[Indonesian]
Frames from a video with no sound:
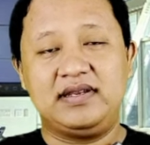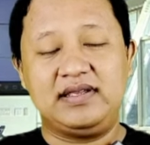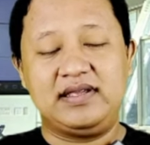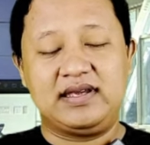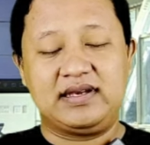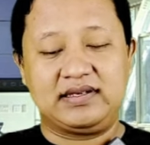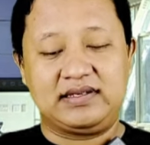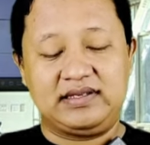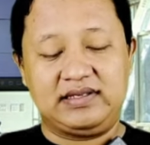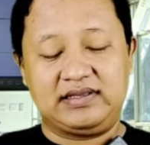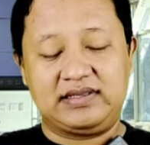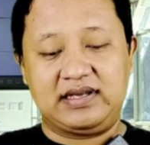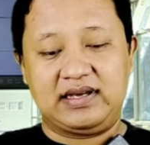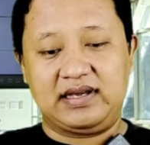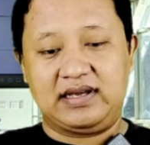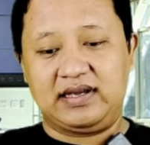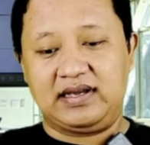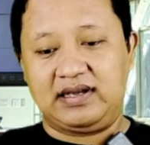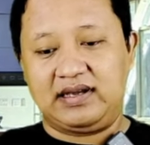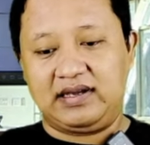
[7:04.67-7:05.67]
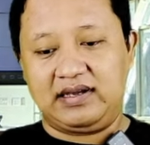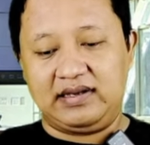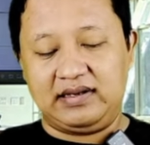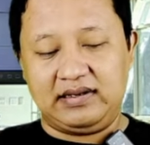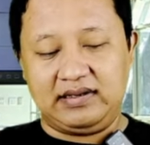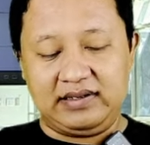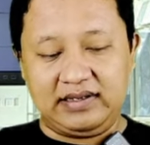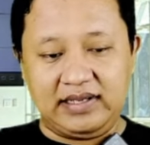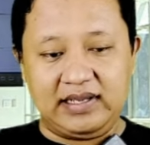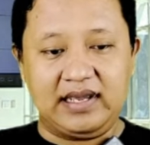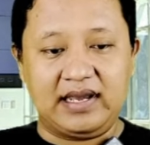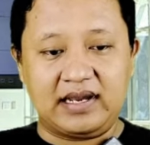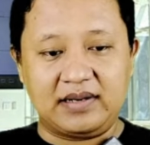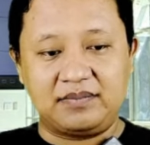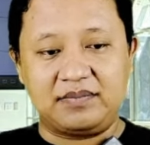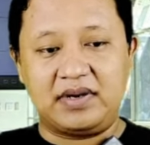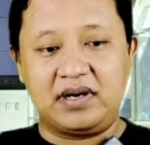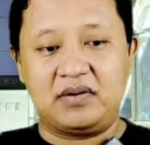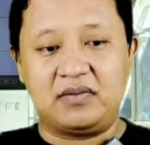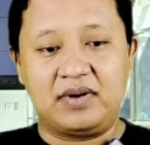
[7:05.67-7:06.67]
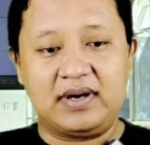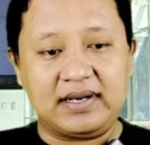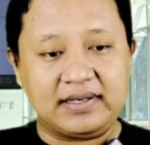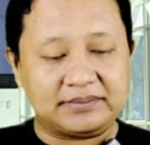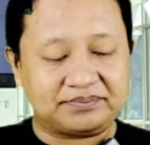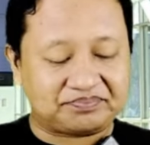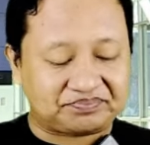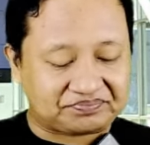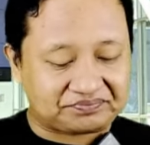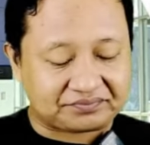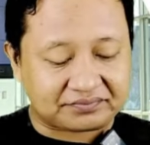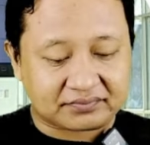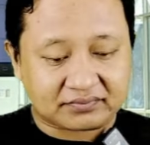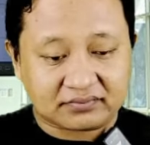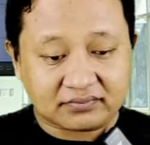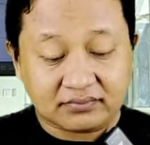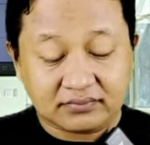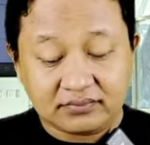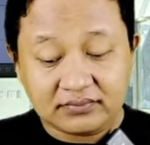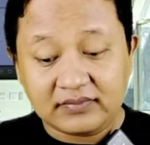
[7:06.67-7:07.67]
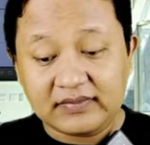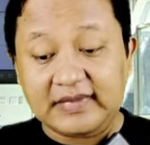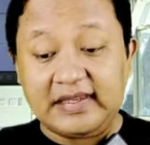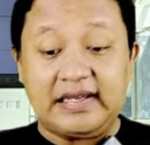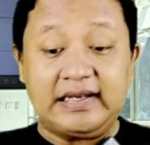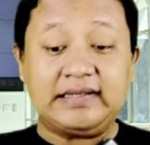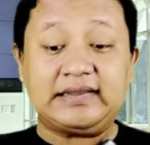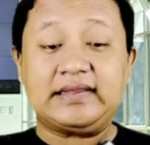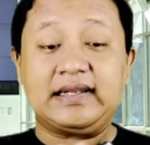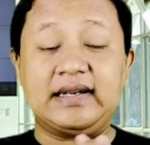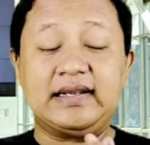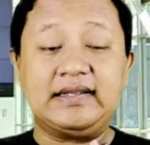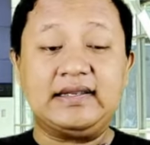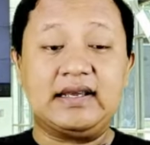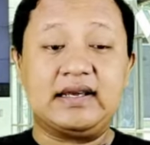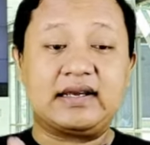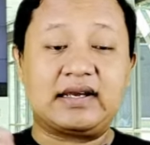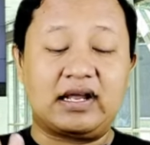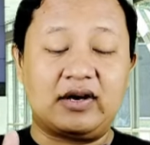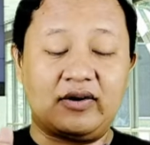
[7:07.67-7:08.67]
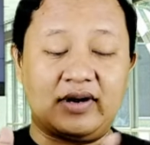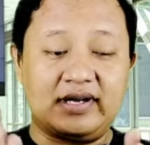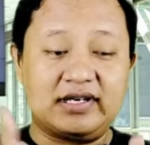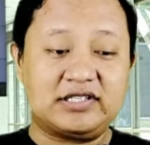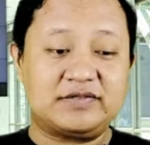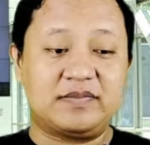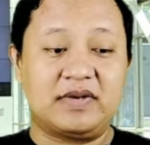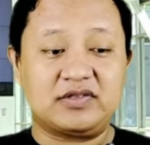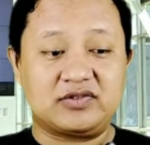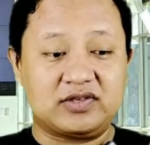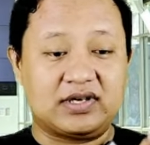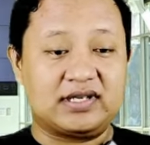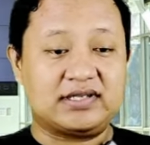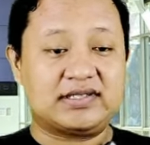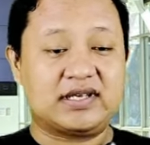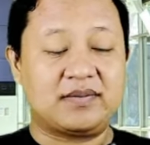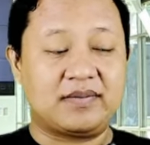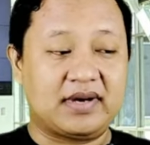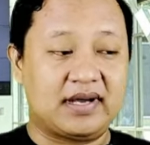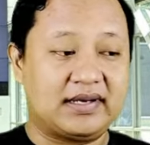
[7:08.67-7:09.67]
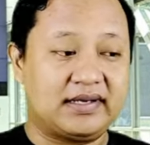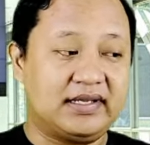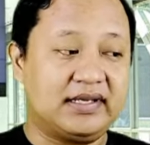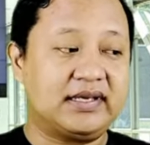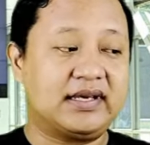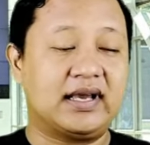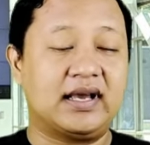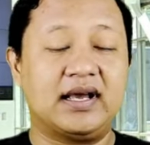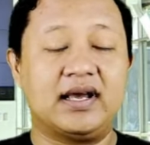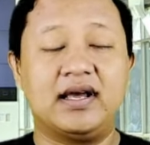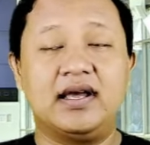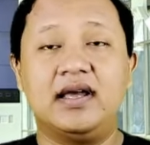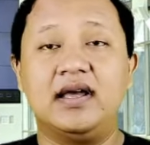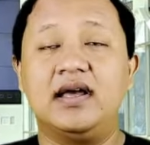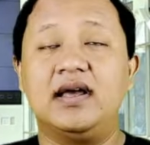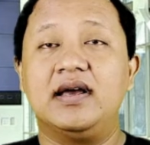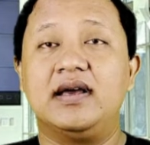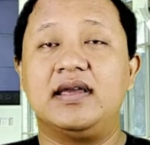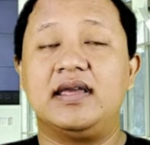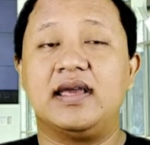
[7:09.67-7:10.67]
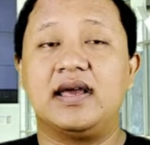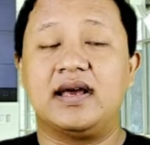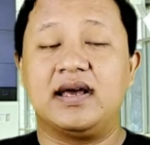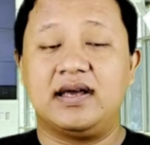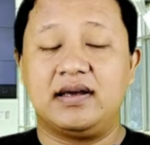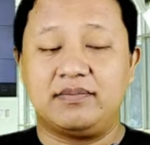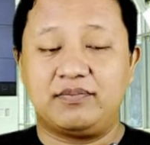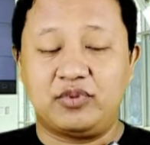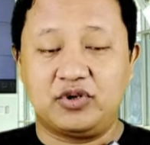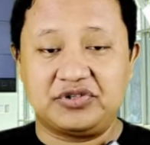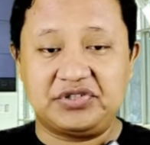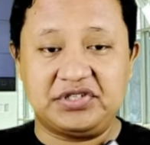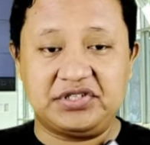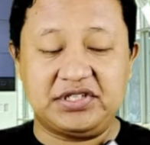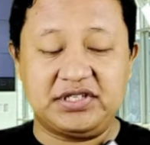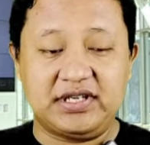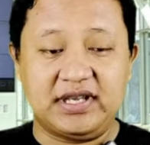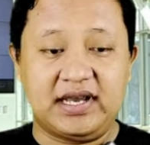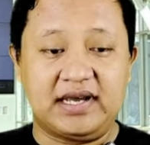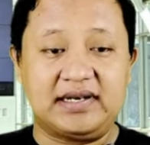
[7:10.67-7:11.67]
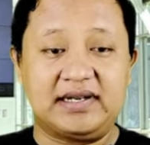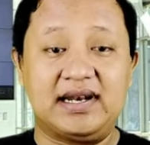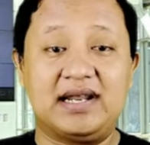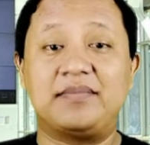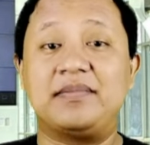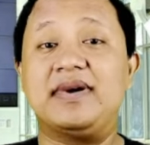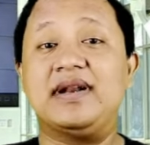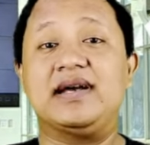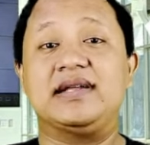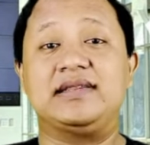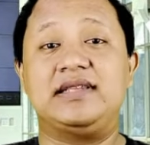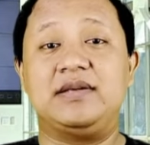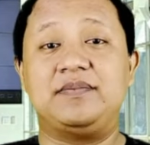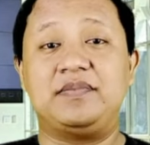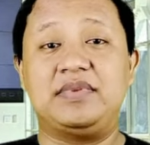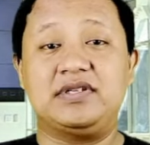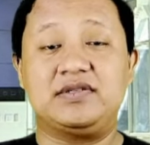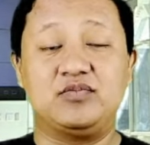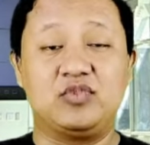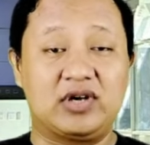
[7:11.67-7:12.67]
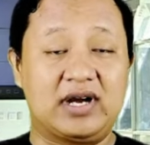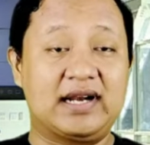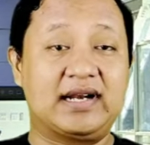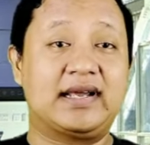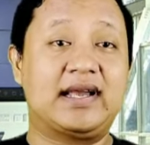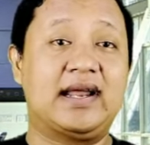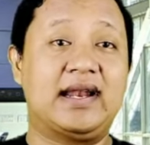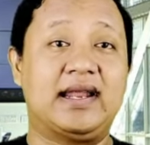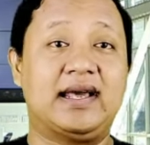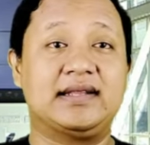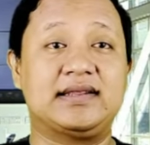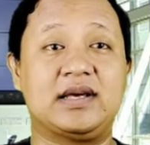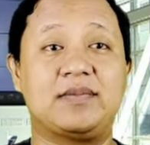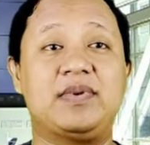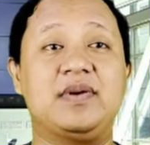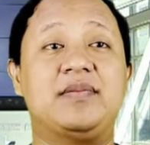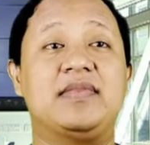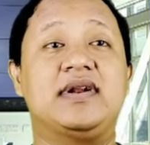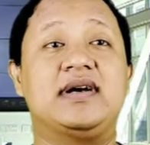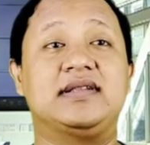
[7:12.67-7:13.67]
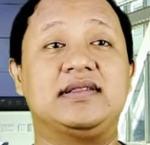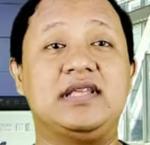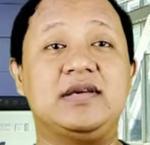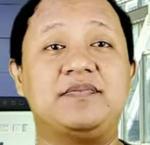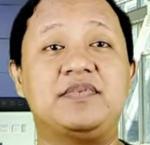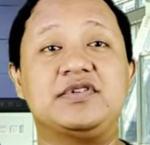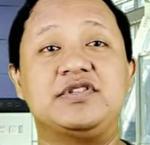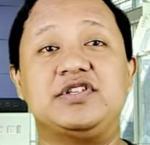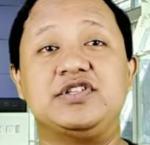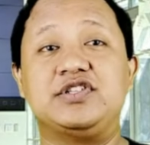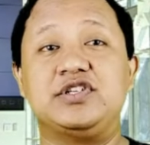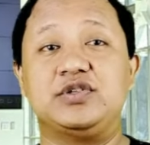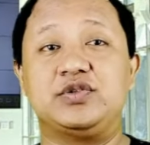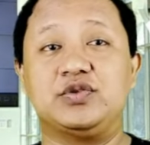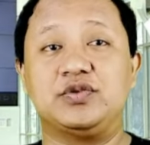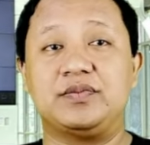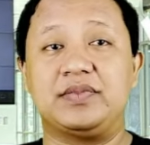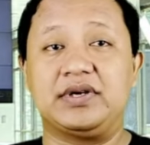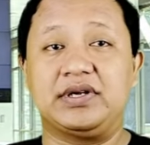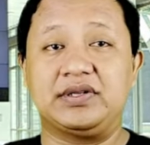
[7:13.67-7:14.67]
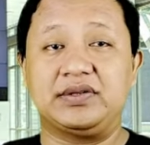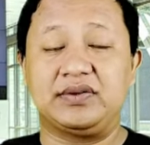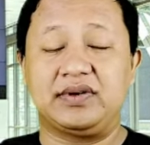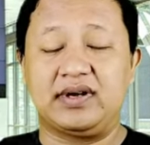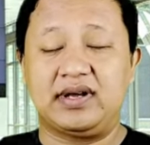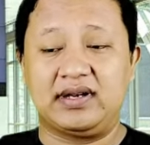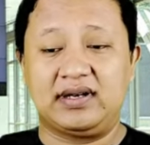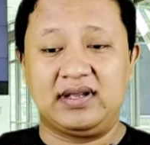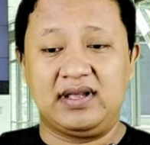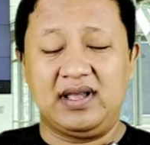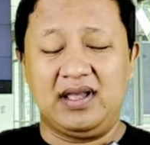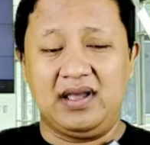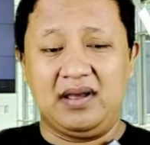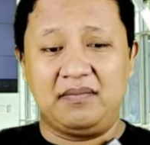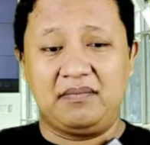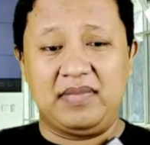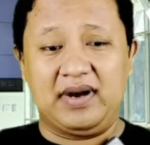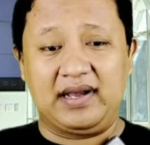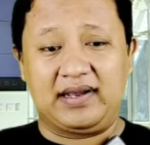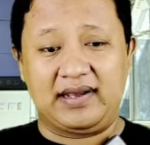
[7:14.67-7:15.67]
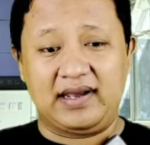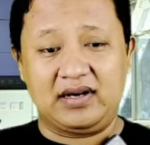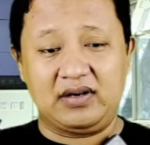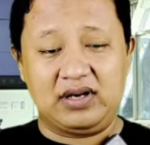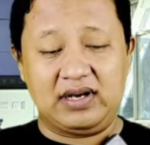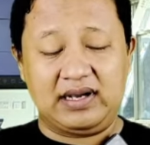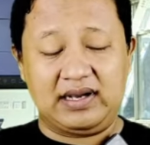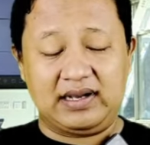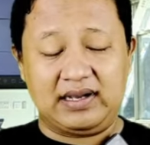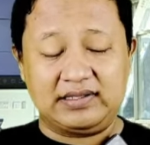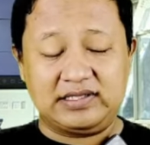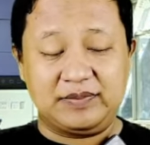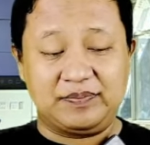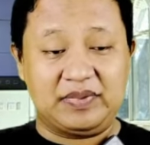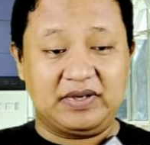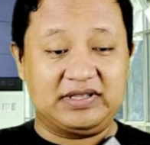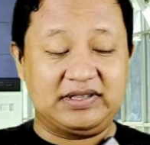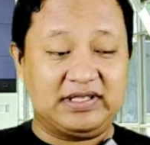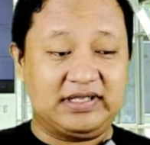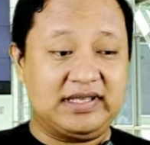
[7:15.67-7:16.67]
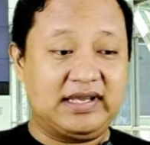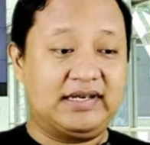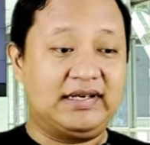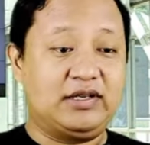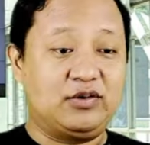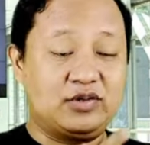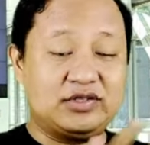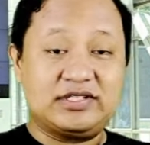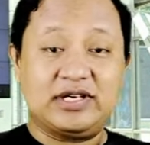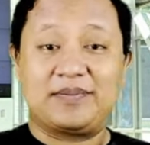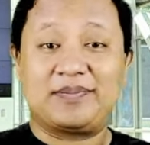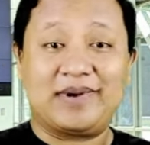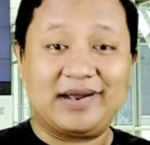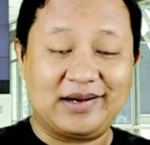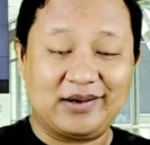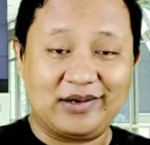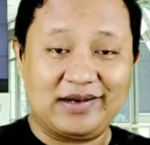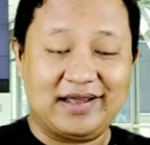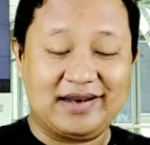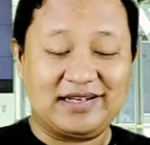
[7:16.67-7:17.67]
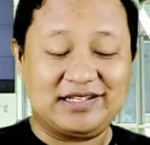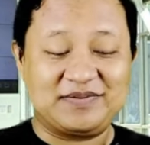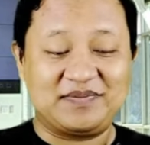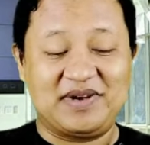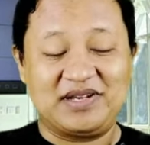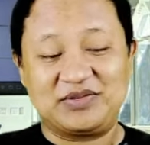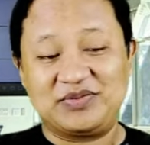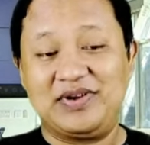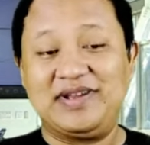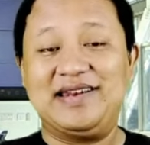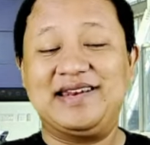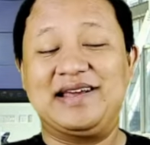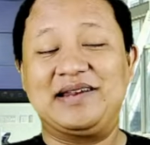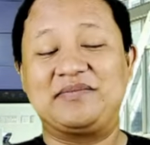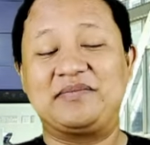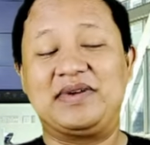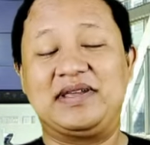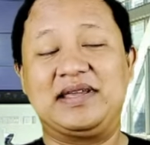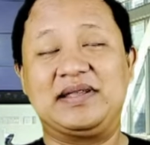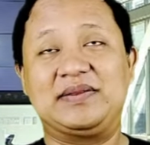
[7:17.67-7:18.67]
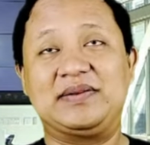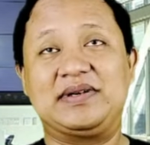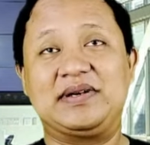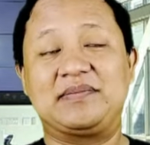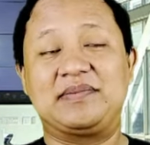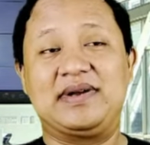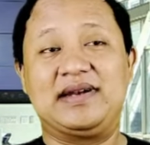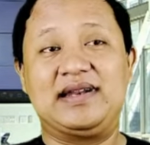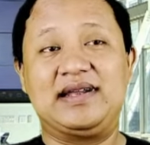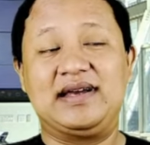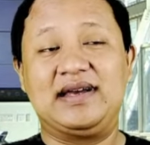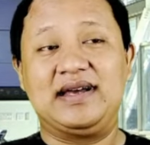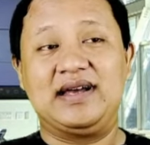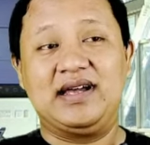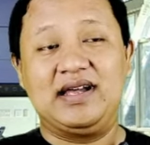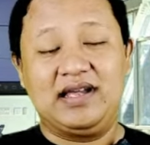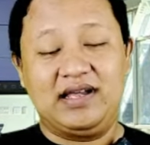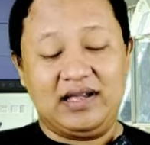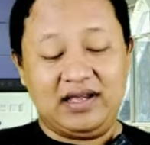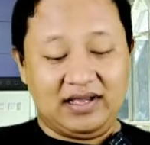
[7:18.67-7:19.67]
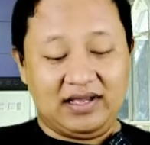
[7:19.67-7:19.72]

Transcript: ini yang kita uh, lihat bahwa trennya kalau Anies Baswedan sama Andika ya posisinya adalah menang tipis, bukan kalah tapi menang tipis di situ begitu kan. Bahkan seperti yang diucapkan oleh Anies Baswedan begitu kepada